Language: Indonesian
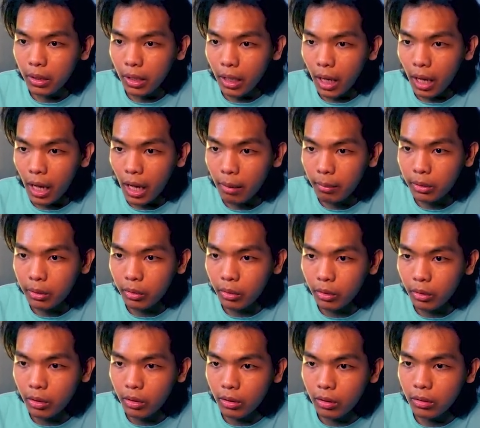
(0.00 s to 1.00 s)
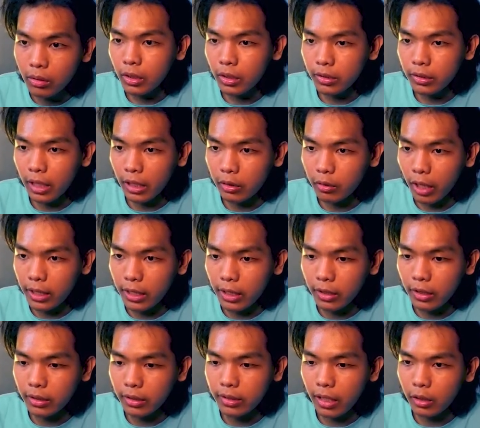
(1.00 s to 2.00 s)
Nah, betul. Yuk, satu aja
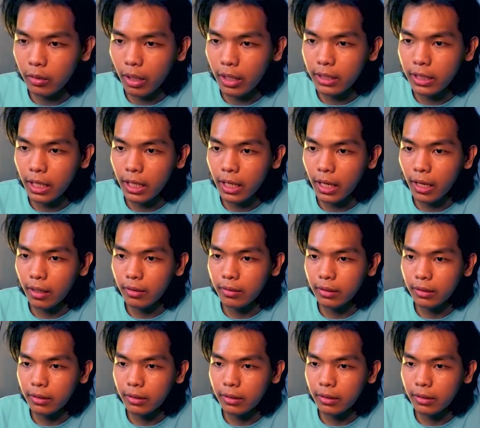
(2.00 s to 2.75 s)
yuk, satu aja.